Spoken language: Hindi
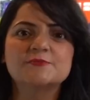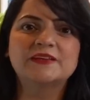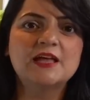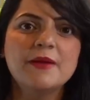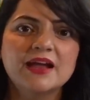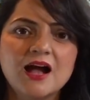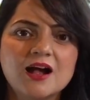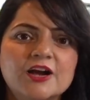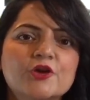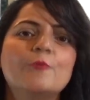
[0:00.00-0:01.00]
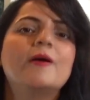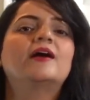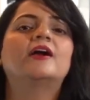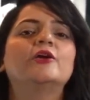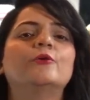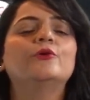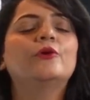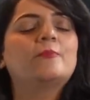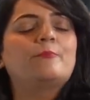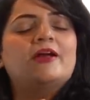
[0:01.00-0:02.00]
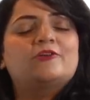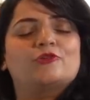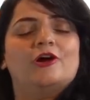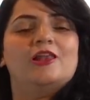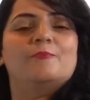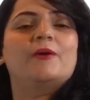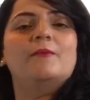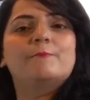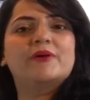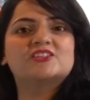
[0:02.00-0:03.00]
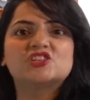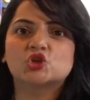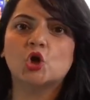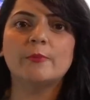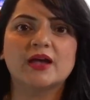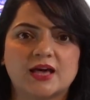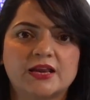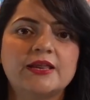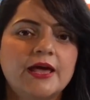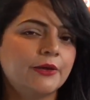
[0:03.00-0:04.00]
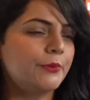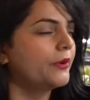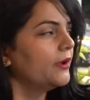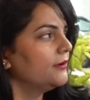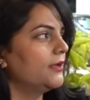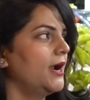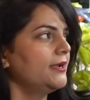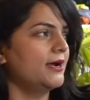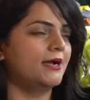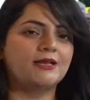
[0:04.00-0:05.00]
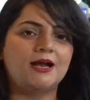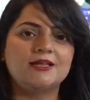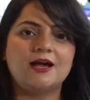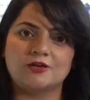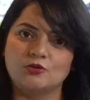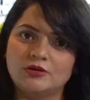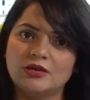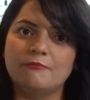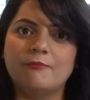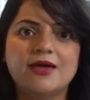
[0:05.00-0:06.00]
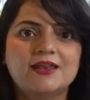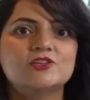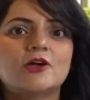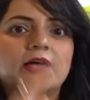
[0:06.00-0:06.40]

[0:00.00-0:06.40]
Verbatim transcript: पता मैं कहाँ खड़ी हूँ मैं खड़ी हुई हूँ एक पेट्रोल पंप पे जिसको मैं करने आई हूँ टाटा टाटा क्योंकि मैंने जो